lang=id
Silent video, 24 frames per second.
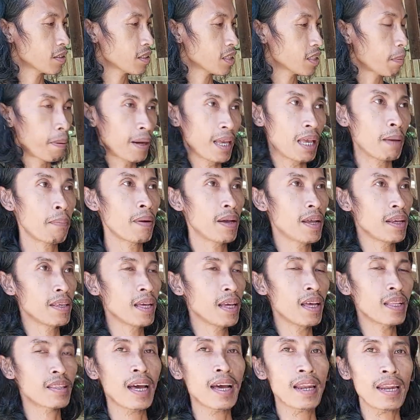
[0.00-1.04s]

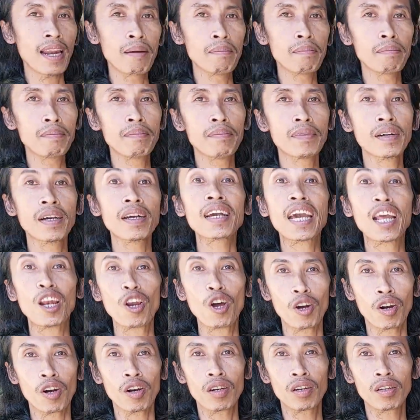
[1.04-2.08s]
sebanyak-banyaknya tanam
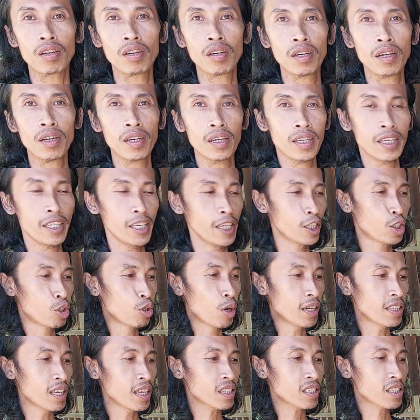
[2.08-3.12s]
kelor
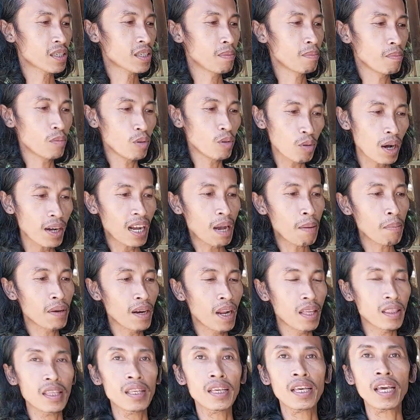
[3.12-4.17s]
hijauannya semua
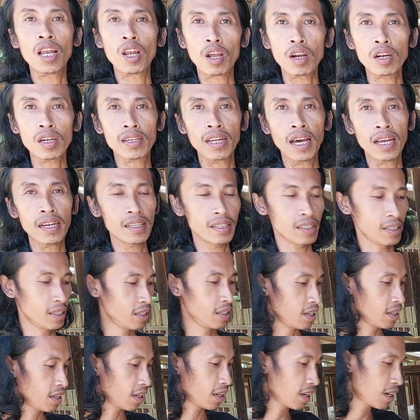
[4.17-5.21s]
kambing nanti kelor dan
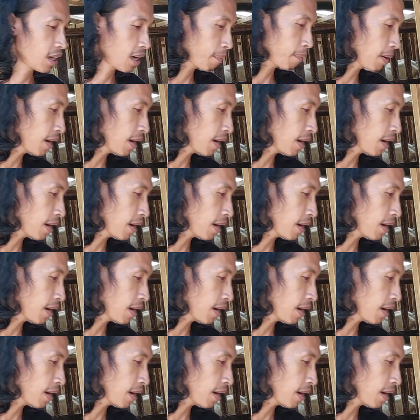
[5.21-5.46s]
uh,